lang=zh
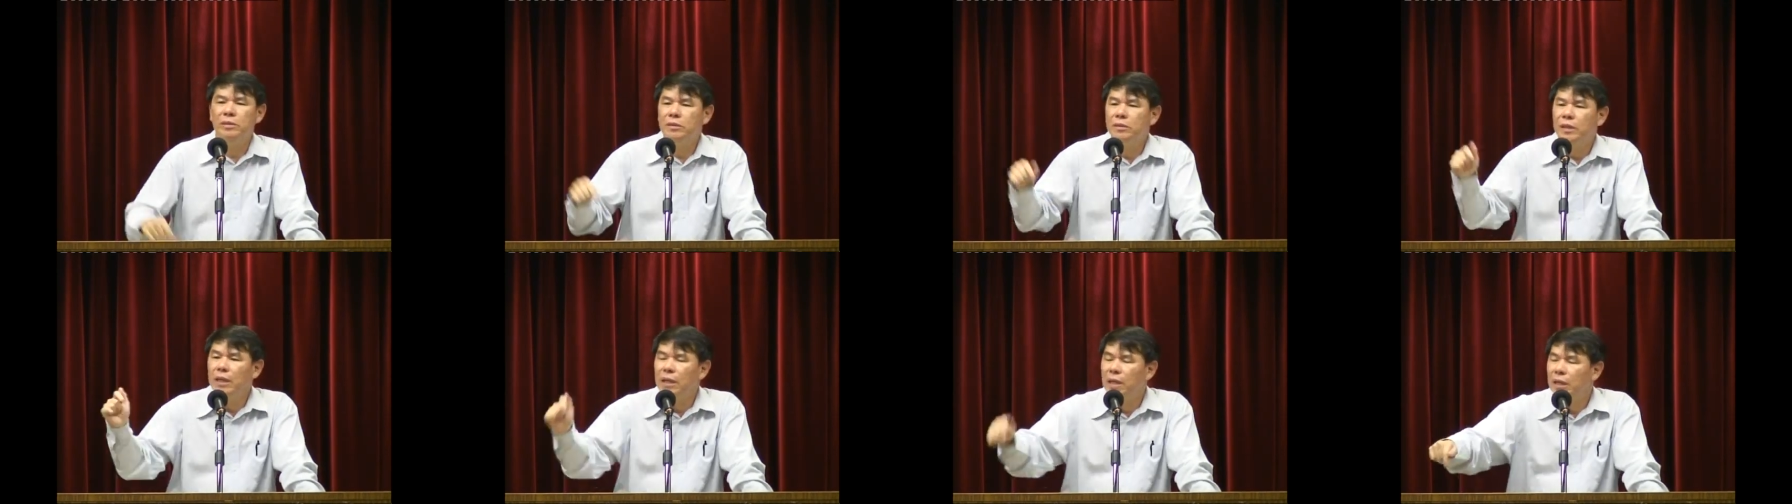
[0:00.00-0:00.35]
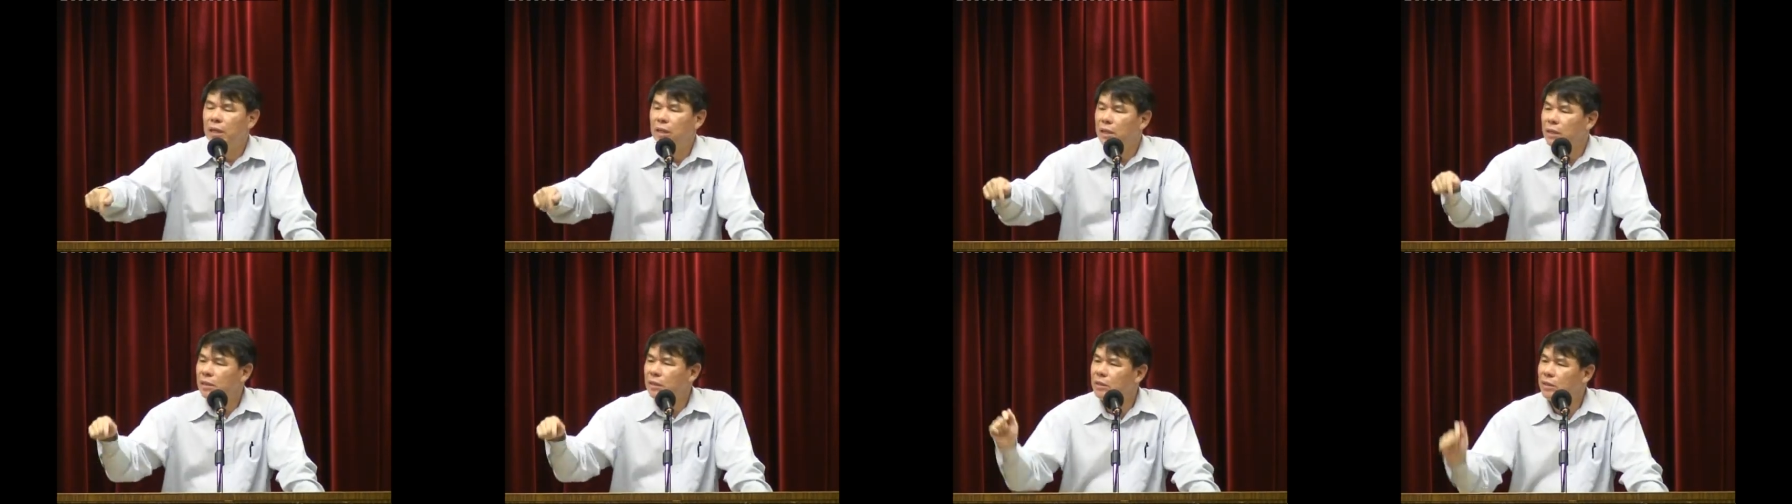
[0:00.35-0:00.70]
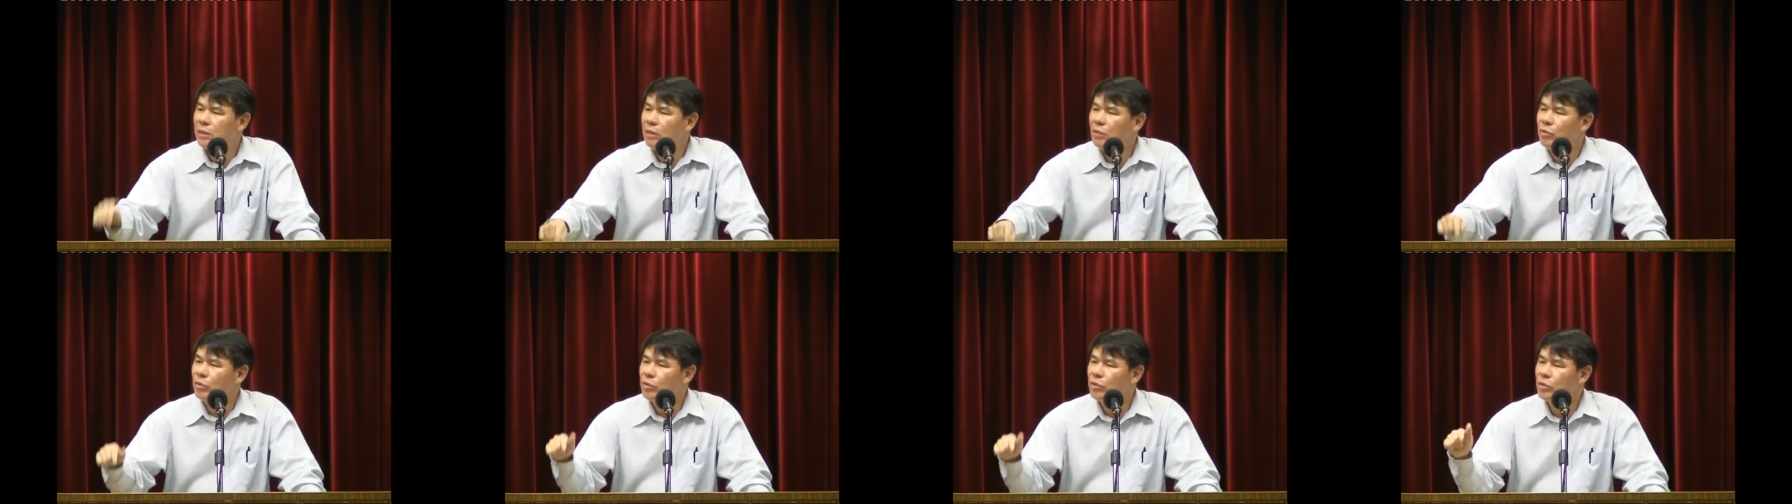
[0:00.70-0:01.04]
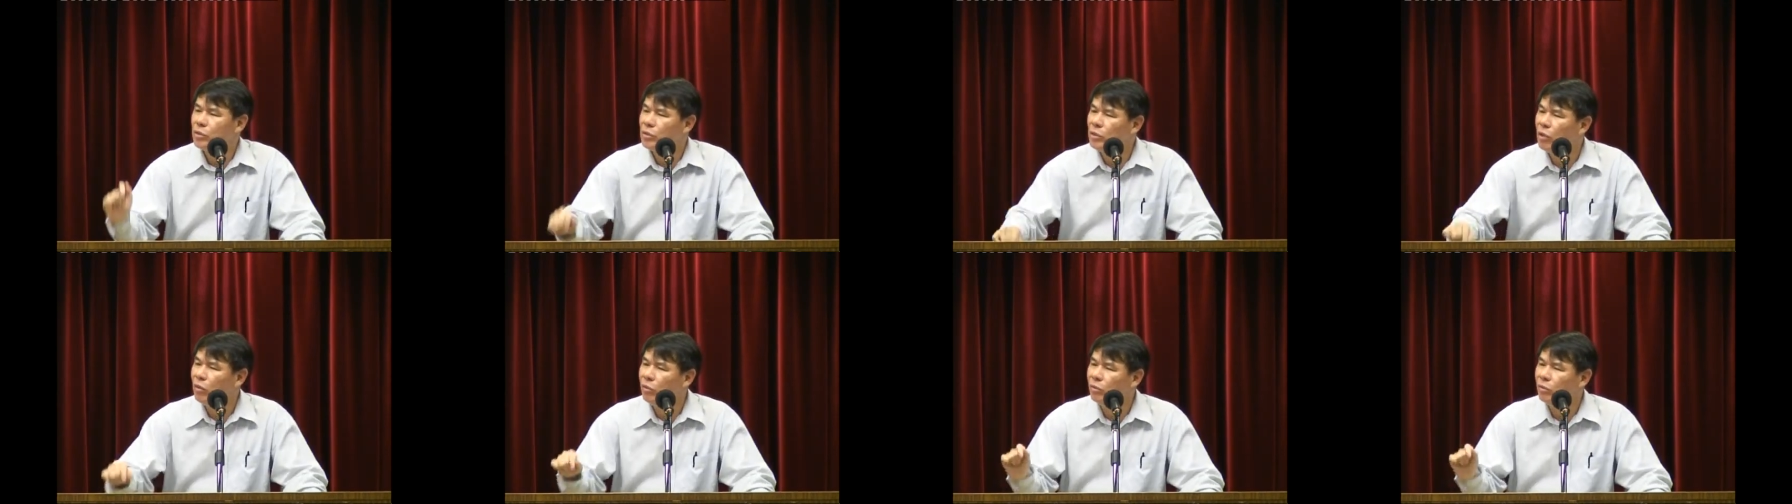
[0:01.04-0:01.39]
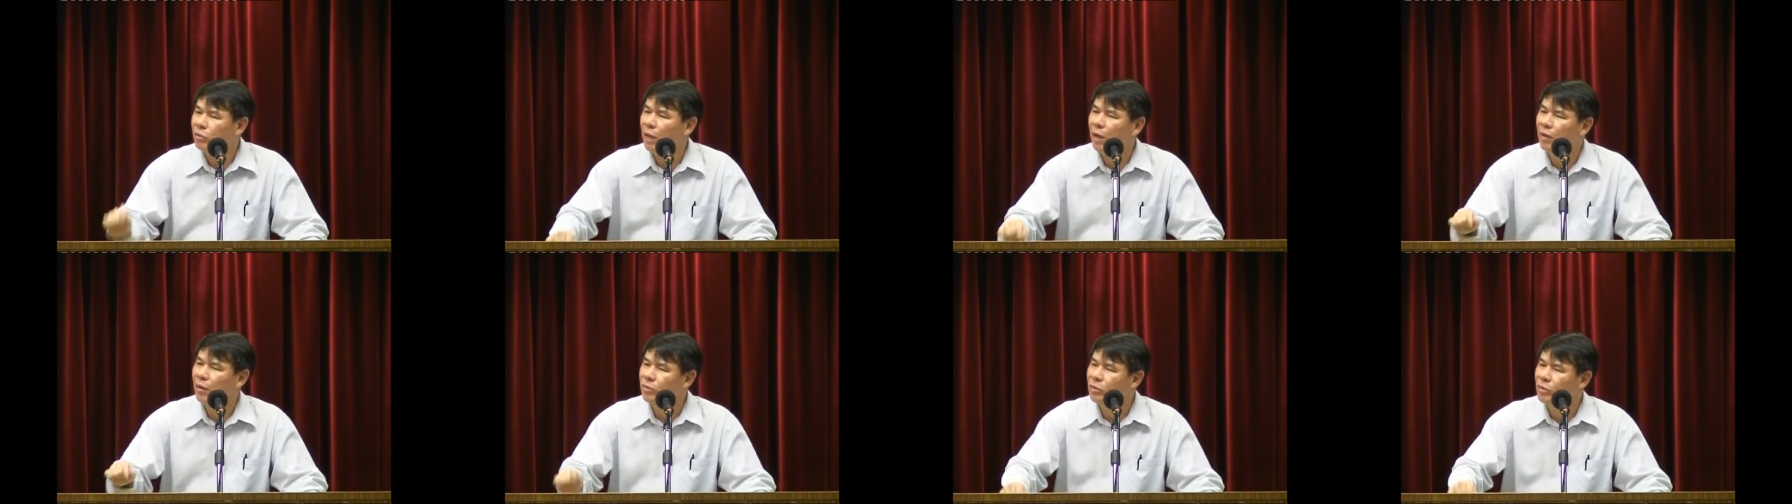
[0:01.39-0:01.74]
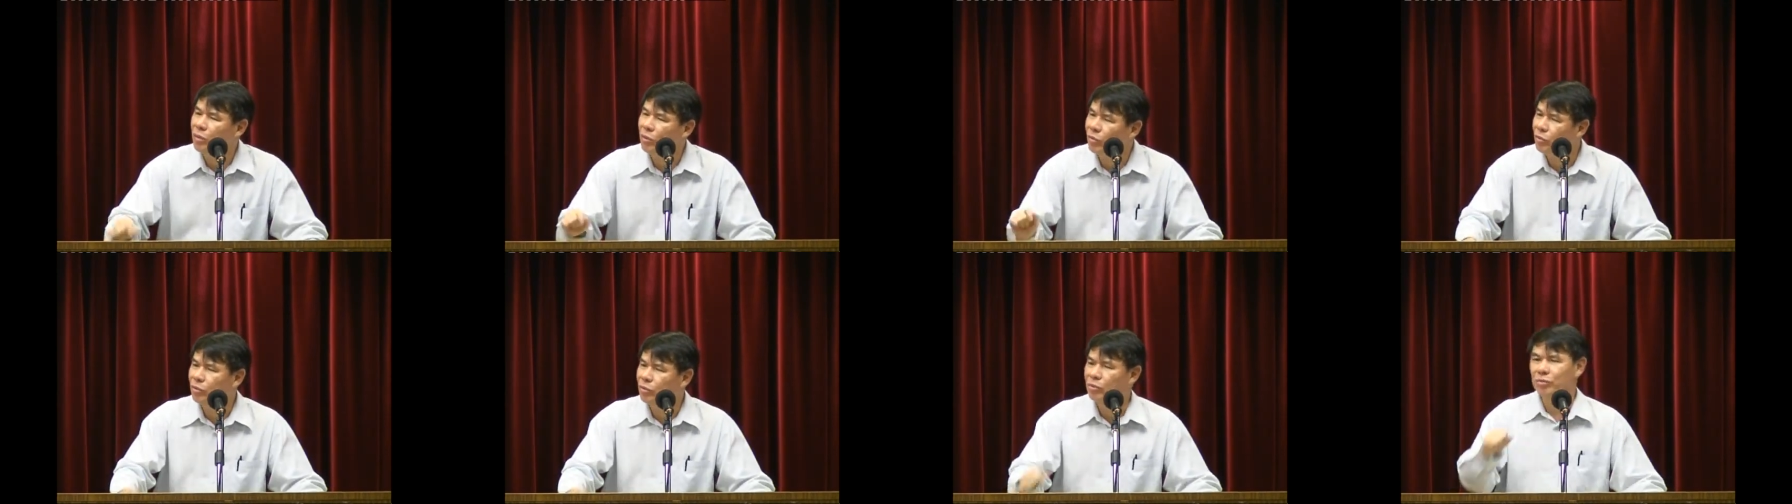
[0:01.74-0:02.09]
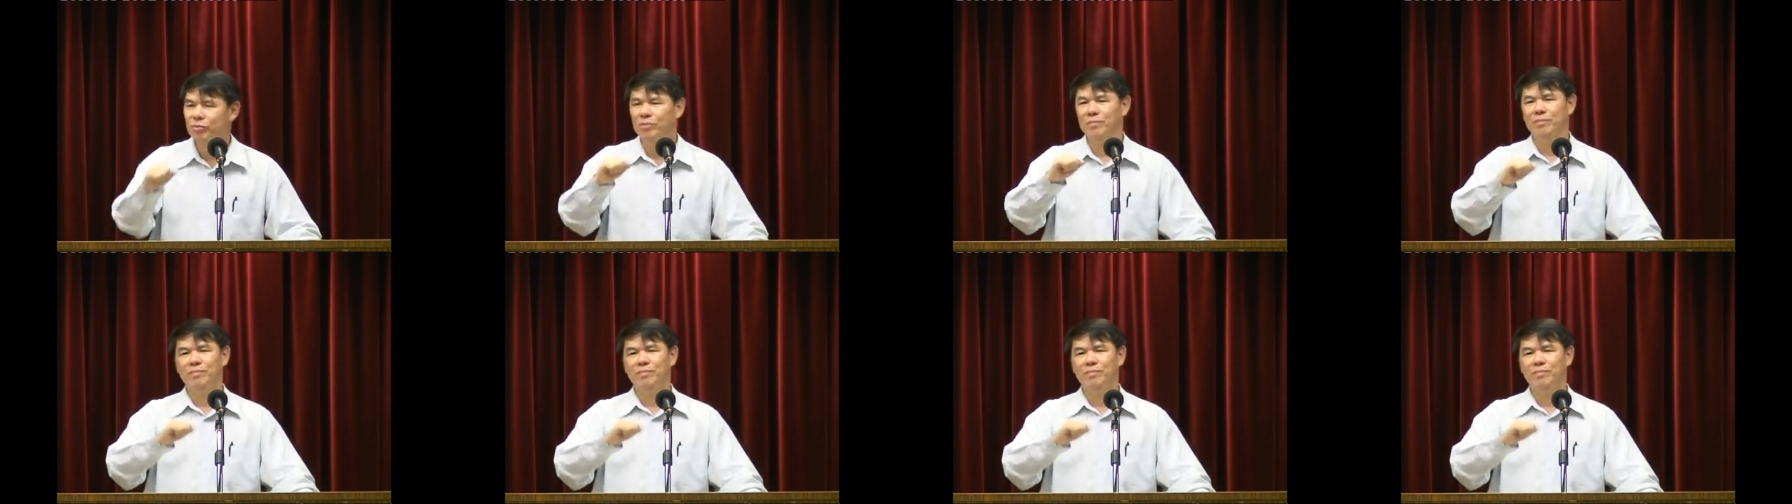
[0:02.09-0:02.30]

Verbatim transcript: 地就受到咒诅，